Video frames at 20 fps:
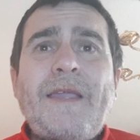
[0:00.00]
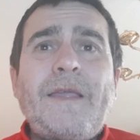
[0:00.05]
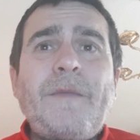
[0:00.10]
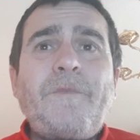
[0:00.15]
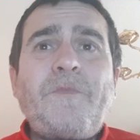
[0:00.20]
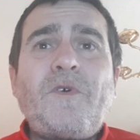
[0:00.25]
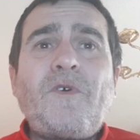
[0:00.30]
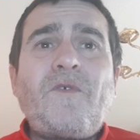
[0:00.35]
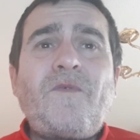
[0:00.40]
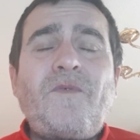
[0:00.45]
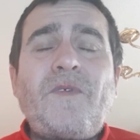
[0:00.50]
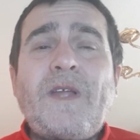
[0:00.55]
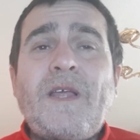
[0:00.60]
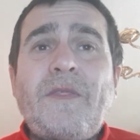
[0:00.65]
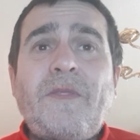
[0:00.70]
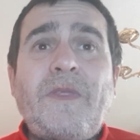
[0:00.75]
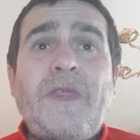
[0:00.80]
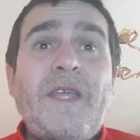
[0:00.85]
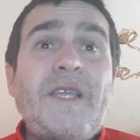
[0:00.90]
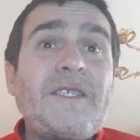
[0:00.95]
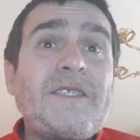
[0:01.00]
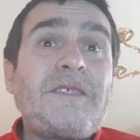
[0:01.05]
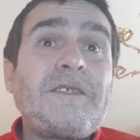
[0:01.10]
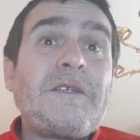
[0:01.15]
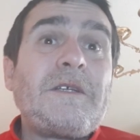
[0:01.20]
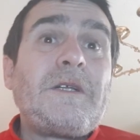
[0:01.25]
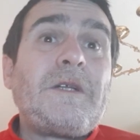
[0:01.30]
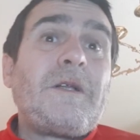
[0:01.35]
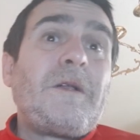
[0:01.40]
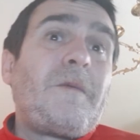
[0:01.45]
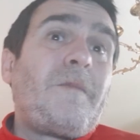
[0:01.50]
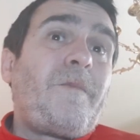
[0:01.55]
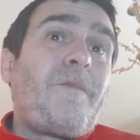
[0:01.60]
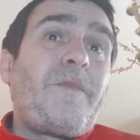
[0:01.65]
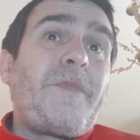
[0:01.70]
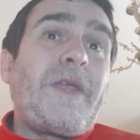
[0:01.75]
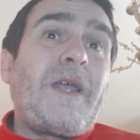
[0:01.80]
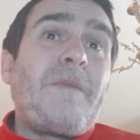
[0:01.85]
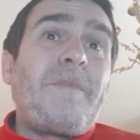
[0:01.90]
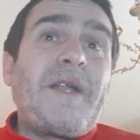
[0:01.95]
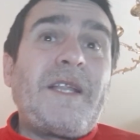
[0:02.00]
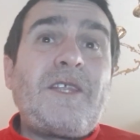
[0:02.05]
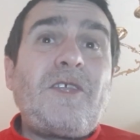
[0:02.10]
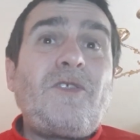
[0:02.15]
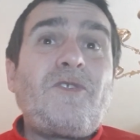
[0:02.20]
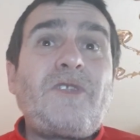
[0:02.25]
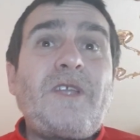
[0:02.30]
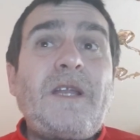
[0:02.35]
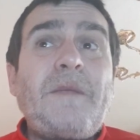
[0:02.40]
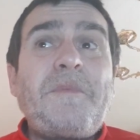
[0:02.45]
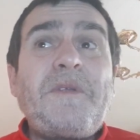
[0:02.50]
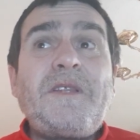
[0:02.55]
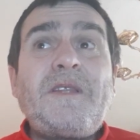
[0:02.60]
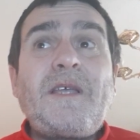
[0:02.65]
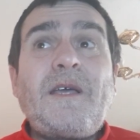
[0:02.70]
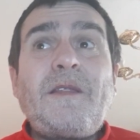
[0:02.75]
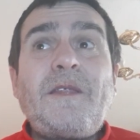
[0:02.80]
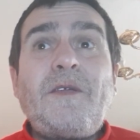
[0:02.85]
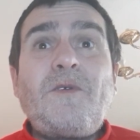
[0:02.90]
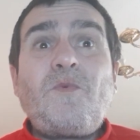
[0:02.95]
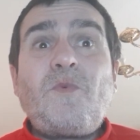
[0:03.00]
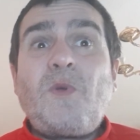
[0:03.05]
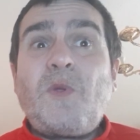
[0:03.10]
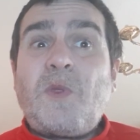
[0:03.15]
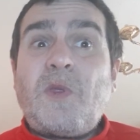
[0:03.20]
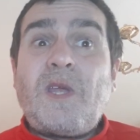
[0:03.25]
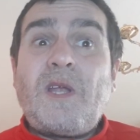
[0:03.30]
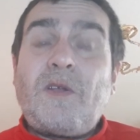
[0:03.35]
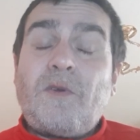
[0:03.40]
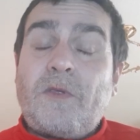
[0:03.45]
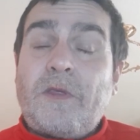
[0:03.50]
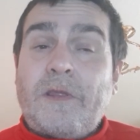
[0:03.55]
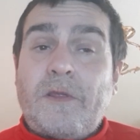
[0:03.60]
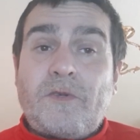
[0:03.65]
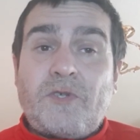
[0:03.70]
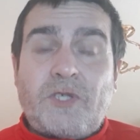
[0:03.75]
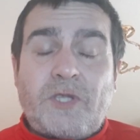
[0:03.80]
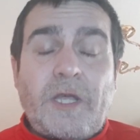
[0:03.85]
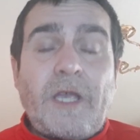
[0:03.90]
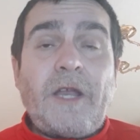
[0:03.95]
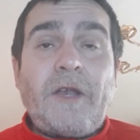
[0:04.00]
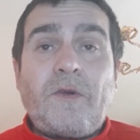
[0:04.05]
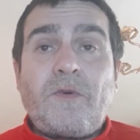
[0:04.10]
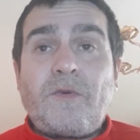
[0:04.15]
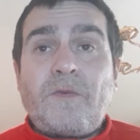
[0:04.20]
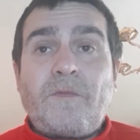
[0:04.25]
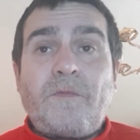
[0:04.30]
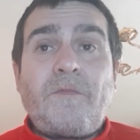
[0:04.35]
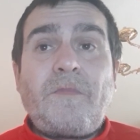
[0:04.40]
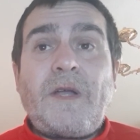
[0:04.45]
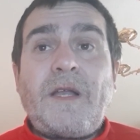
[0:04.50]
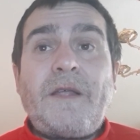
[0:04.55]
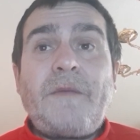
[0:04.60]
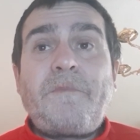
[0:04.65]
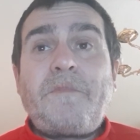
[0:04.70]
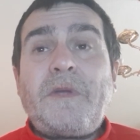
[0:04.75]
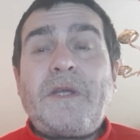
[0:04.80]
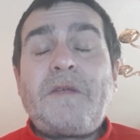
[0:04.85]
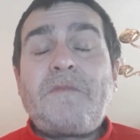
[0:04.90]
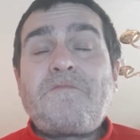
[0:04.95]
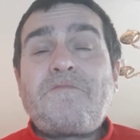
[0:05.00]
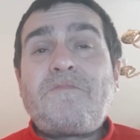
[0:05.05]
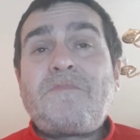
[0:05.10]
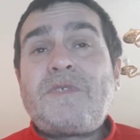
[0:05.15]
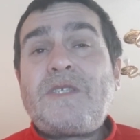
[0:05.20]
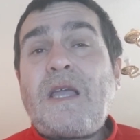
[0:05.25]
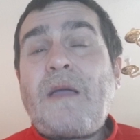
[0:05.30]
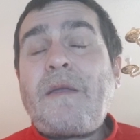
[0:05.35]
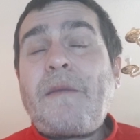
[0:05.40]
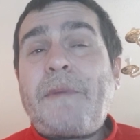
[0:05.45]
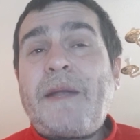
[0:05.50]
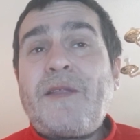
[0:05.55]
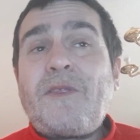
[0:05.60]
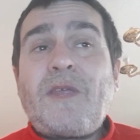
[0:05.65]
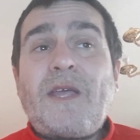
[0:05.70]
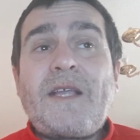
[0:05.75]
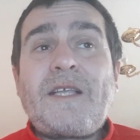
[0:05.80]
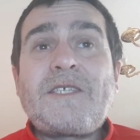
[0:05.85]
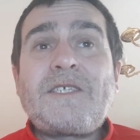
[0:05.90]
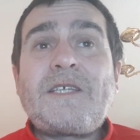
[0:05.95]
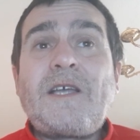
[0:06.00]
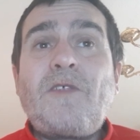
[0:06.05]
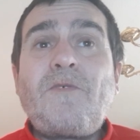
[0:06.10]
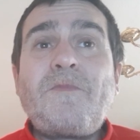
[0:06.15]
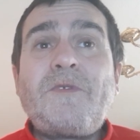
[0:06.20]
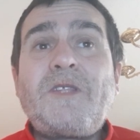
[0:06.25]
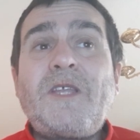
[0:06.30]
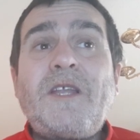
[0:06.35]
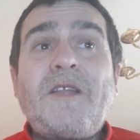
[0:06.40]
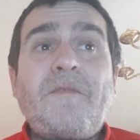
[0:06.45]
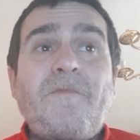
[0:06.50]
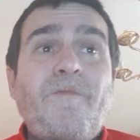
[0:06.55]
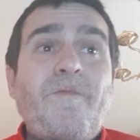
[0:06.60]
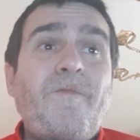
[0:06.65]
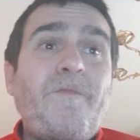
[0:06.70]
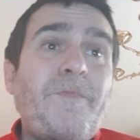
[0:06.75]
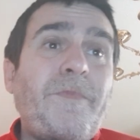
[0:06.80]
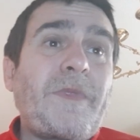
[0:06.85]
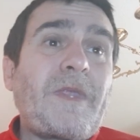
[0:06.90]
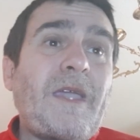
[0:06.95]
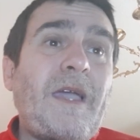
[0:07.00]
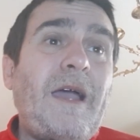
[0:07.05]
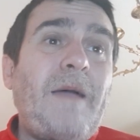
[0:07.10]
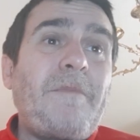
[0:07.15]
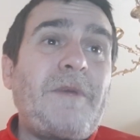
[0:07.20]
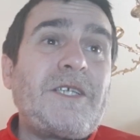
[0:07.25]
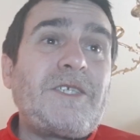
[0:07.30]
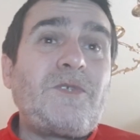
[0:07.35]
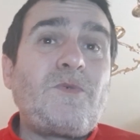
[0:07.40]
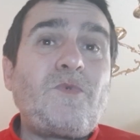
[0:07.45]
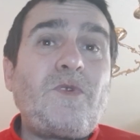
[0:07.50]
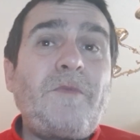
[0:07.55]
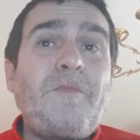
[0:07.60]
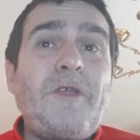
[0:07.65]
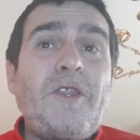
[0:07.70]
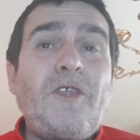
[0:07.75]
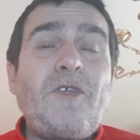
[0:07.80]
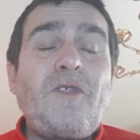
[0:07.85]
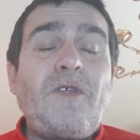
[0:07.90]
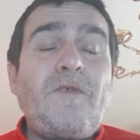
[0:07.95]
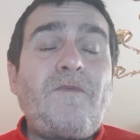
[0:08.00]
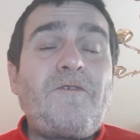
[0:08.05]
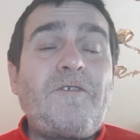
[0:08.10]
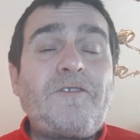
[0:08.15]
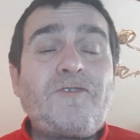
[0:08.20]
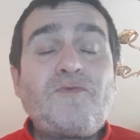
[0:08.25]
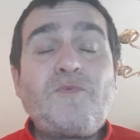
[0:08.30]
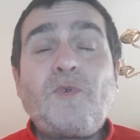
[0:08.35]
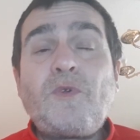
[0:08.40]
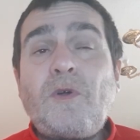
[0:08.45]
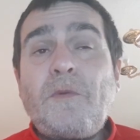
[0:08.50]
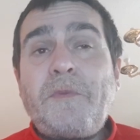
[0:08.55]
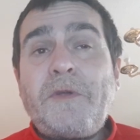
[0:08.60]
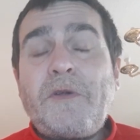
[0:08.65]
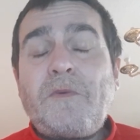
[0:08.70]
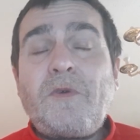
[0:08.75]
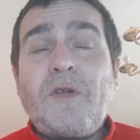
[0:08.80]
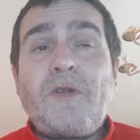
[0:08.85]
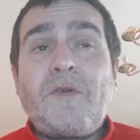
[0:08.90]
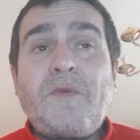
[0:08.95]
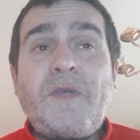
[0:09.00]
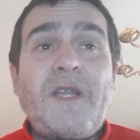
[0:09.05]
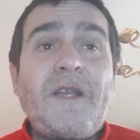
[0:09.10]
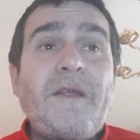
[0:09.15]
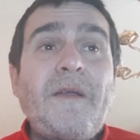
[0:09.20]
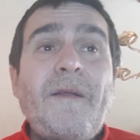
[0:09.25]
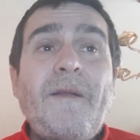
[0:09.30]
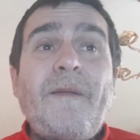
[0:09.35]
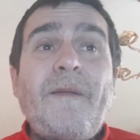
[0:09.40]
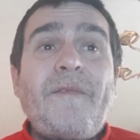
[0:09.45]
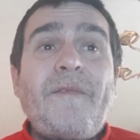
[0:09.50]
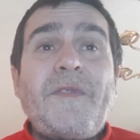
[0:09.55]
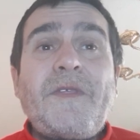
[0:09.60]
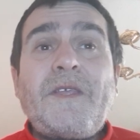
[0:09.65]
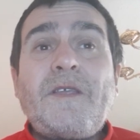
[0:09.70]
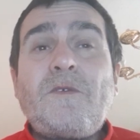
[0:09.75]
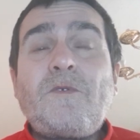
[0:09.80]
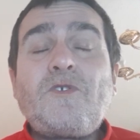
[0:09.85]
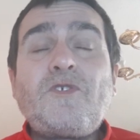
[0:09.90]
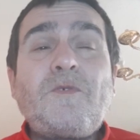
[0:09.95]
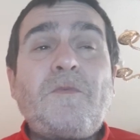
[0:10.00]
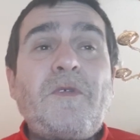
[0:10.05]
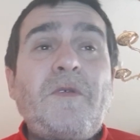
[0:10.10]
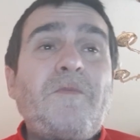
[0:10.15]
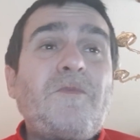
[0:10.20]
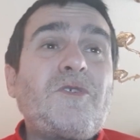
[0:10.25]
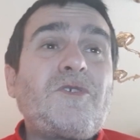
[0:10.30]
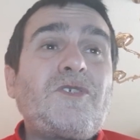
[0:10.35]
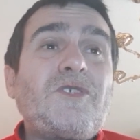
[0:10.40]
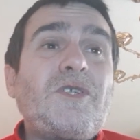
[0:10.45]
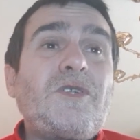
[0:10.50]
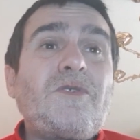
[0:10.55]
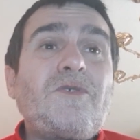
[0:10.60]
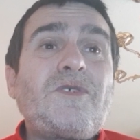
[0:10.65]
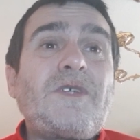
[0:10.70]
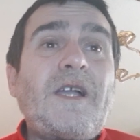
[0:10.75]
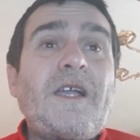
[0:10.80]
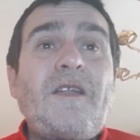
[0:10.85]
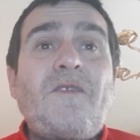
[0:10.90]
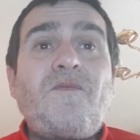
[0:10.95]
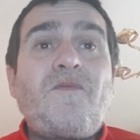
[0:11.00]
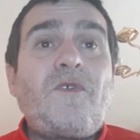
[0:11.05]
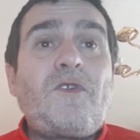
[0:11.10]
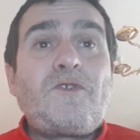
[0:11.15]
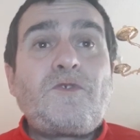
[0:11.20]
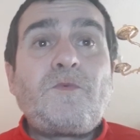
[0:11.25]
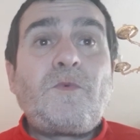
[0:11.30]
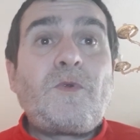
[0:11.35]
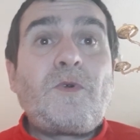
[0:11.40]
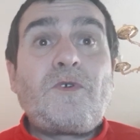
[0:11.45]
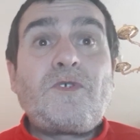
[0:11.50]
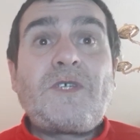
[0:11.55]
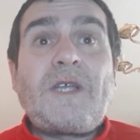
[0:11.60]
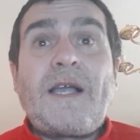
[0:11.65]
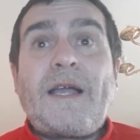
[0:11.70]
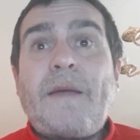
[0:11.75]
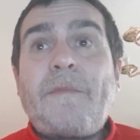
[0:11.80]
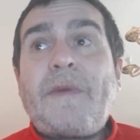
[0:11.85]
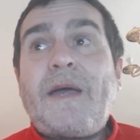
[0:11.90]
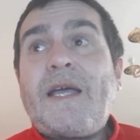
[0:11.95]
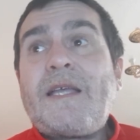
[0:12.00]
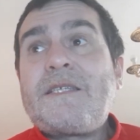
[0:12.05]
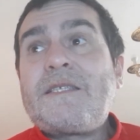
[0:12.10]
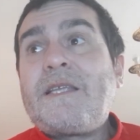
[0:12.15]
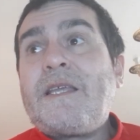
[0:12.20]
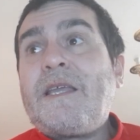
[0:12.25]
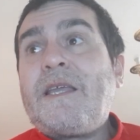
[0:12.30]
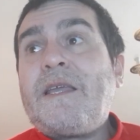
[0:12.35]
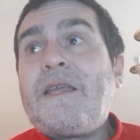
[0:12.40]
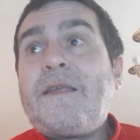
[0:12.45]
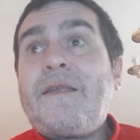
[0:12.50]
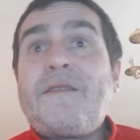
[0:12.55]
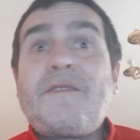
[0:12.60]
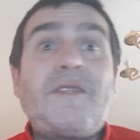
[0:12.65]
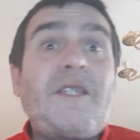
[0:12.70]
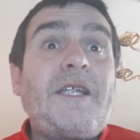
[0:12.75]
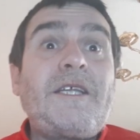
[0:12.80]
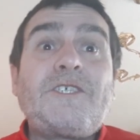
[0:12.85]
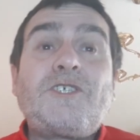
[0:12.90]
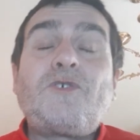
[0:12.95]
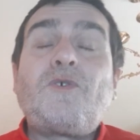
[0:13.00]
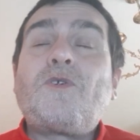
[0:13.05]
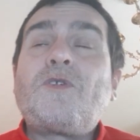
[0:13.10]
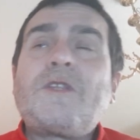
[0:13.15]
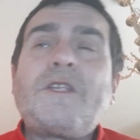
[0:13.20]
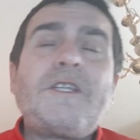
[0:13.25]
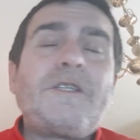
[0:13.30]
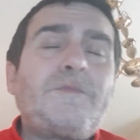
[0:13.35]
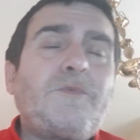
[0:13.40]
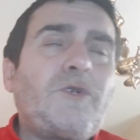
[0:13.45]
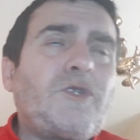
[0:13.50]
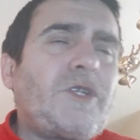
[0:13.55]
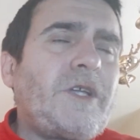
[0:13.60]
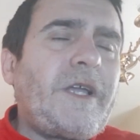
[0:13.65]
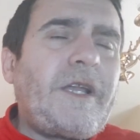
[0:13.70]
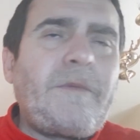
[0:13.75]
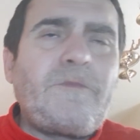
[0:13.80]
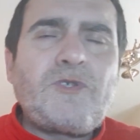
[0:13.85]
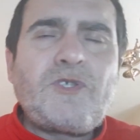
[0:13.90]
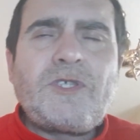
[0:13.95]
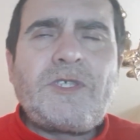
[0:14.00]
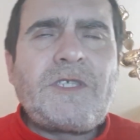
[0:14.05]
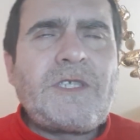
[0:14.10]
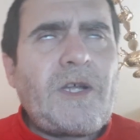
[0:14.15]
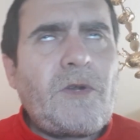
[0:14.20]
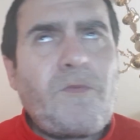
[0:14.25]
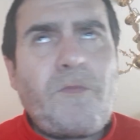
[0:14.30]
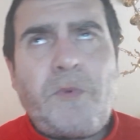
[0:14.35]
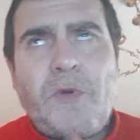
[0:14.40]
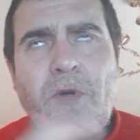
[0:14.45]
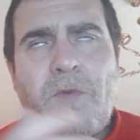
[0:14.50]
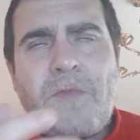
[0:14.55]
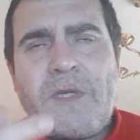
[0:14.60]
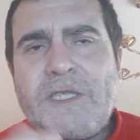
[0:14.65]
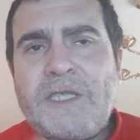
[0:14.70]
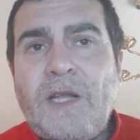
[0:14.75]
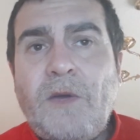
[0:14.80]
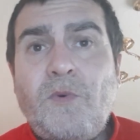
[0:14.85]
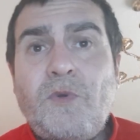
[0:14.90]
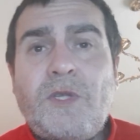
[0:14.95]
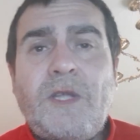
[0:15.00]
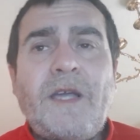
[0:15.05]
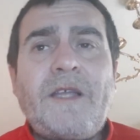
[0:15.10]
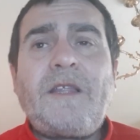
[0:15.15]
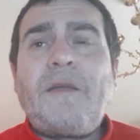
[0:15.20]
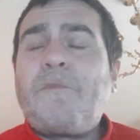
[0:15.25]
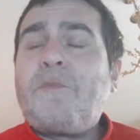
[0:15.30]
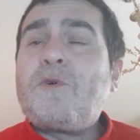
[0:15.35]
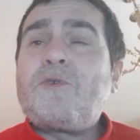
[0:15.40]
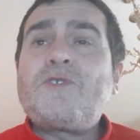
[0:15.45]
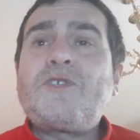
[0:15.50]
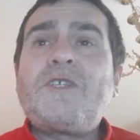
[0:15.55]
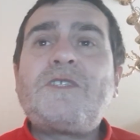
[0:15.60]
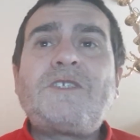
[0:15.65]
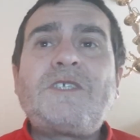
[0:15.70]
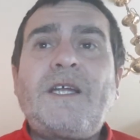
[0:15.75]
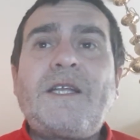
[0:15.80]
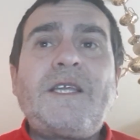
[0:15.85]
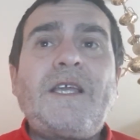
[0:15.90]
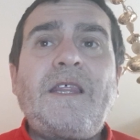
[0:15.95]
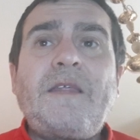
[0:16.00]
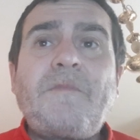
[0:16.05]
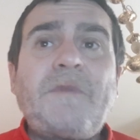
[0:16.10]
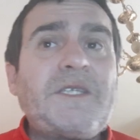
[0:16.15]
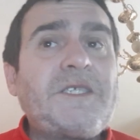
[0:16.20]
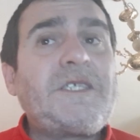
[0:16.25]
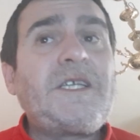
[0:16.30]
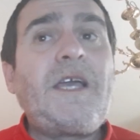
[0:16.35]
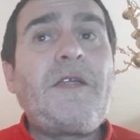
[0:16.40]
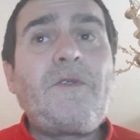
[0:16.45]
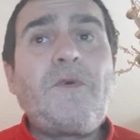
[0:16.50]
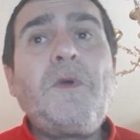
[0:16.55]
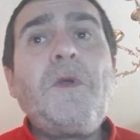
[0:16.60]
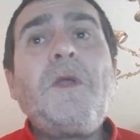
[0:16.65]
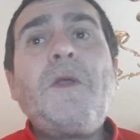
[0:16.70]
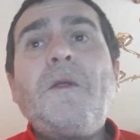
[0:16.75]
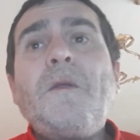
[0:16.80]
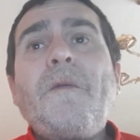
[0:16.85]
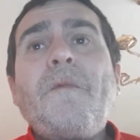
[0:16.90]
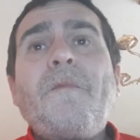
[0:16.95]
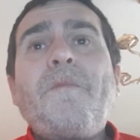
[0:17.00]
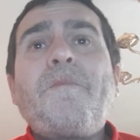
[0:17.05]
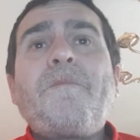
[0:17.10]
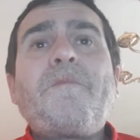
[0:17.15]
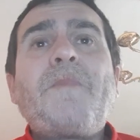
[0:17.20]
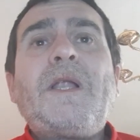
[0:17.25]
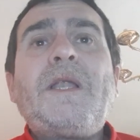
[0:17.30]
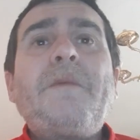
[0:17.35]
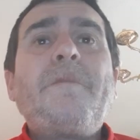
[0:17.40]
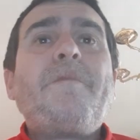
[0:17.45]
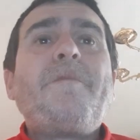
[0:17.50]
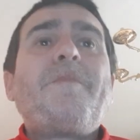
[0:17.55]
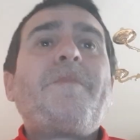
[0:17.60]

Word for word: equipo francés. El partido tiene pinta de 1-0, de 2-0, ¿vale? Ya me parece arriesgado meter a más de uno y medio del Wolfsburgo, pero bueno, bien, incluso podemos irnos a que el Wolfsburgo saca más de tres cornes, por si queremos hinchar un poco más la cuota, que tampoco se hincharía demasiado, ¿vale?